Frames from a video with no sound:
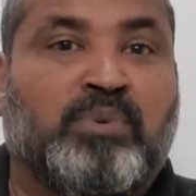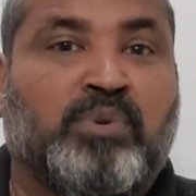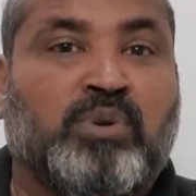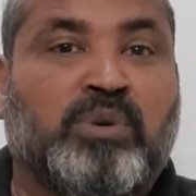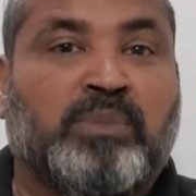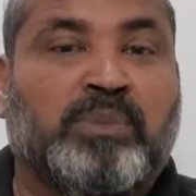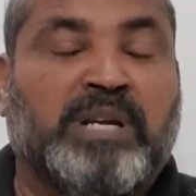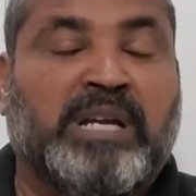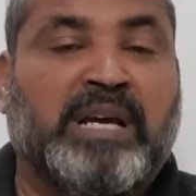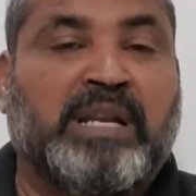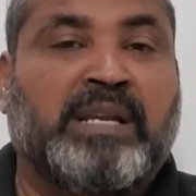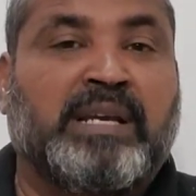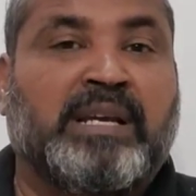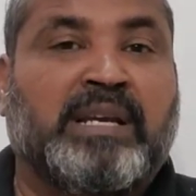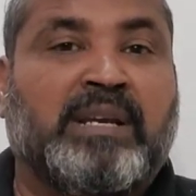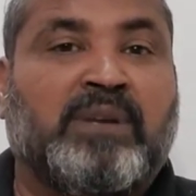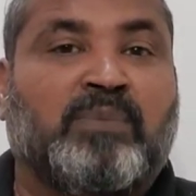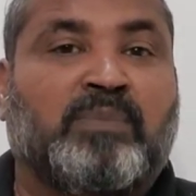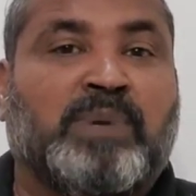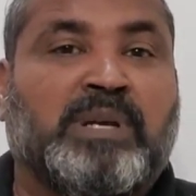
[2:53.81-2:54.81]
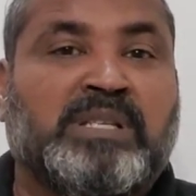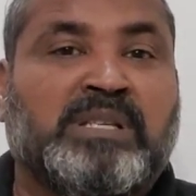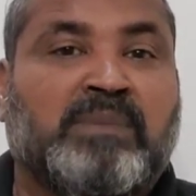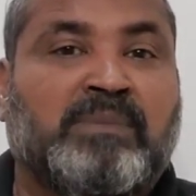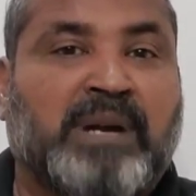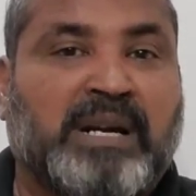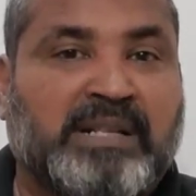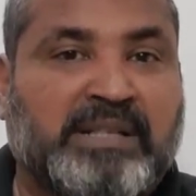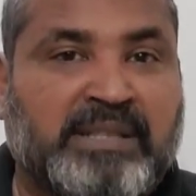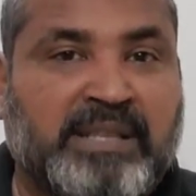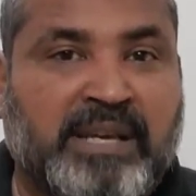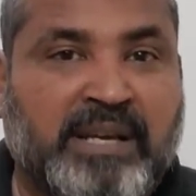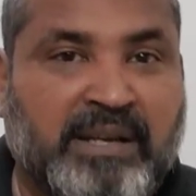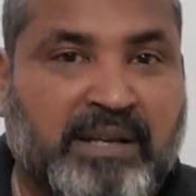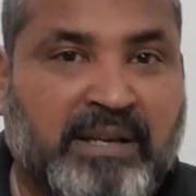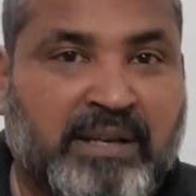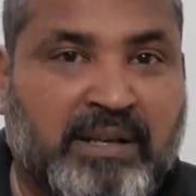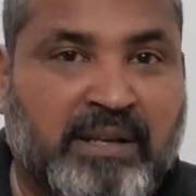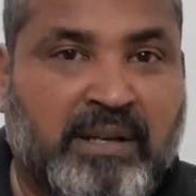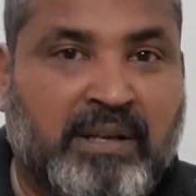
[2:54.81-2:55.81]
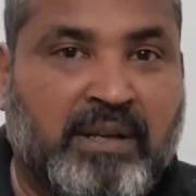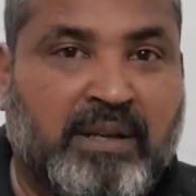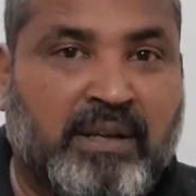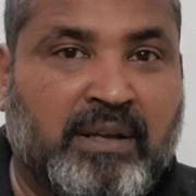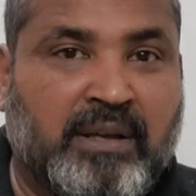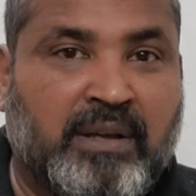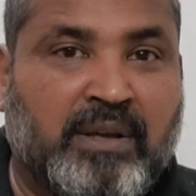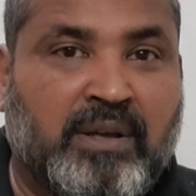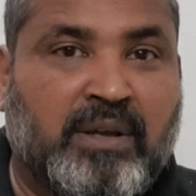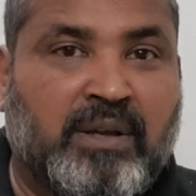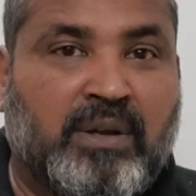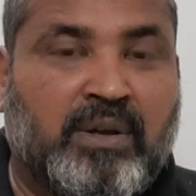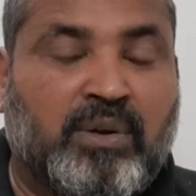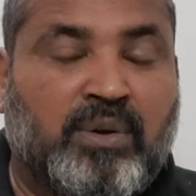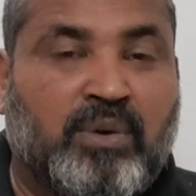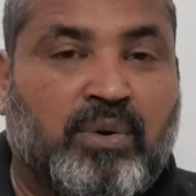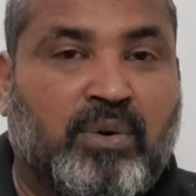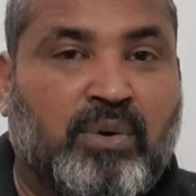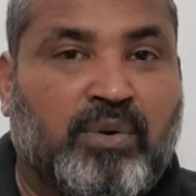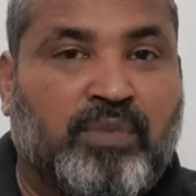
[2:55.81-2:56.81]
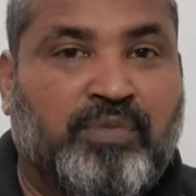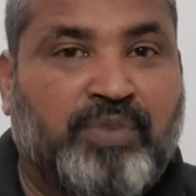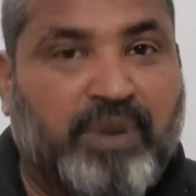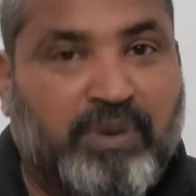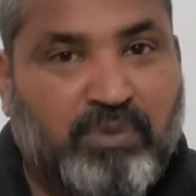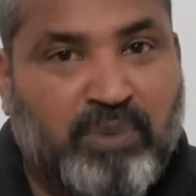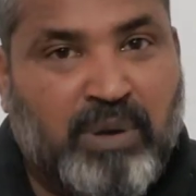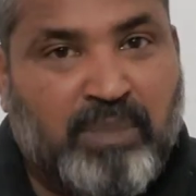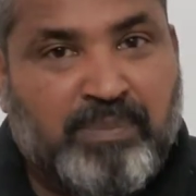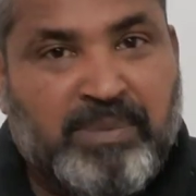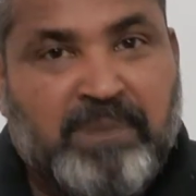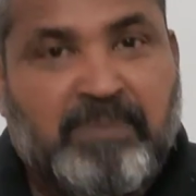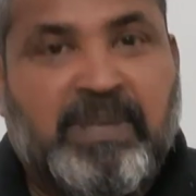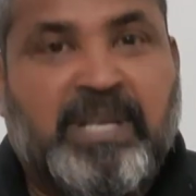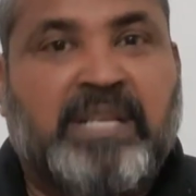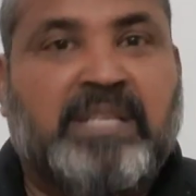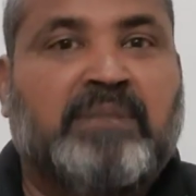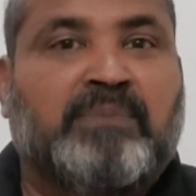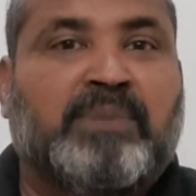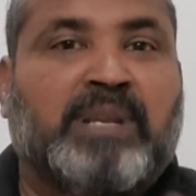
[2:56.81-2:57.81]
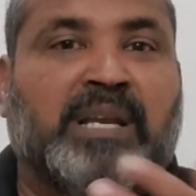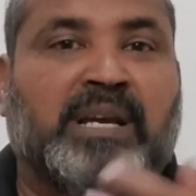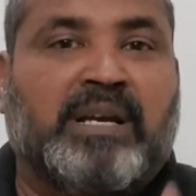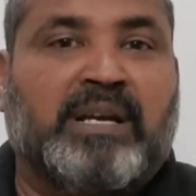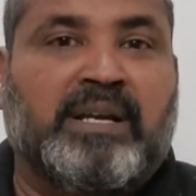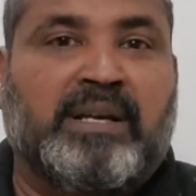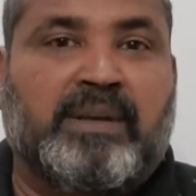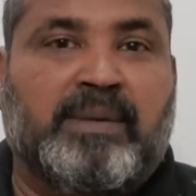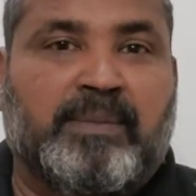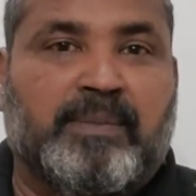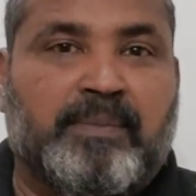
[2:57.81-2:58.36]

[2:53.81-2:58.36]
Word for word: भूख मिटाने के लिए वो पैसा बांट दिया और फिर वो अपनी मेहनत में लग गए